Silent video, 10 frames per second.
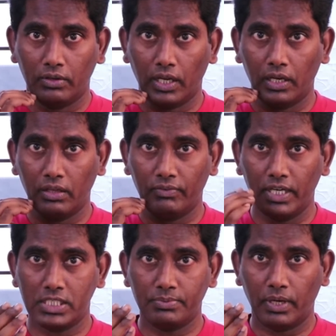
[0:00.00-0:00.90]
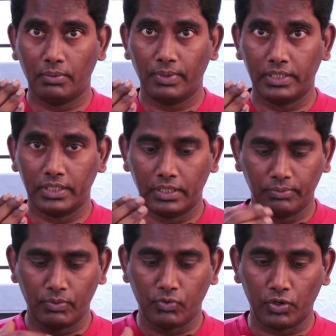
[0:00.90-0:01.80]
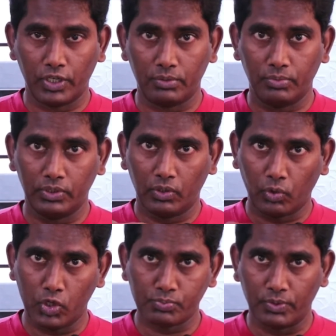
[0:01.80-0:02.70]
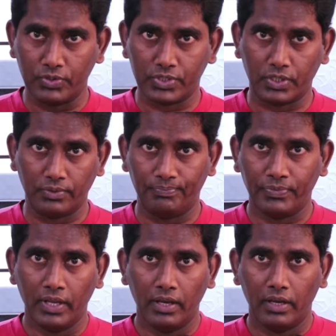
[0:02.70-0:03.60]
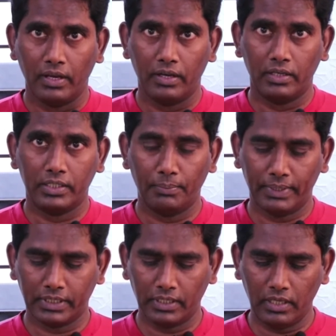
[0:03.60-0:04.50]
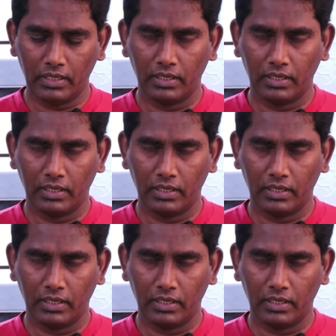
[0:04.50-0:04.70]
நல்ல வெளிச்சமான பகுதிக்கு போய் ஃபோட்டோ எடுக்கும்போது க்ளோஸ் பண்ணி வச்சுக்கணும் இதில் பார்த்திங்கன்னா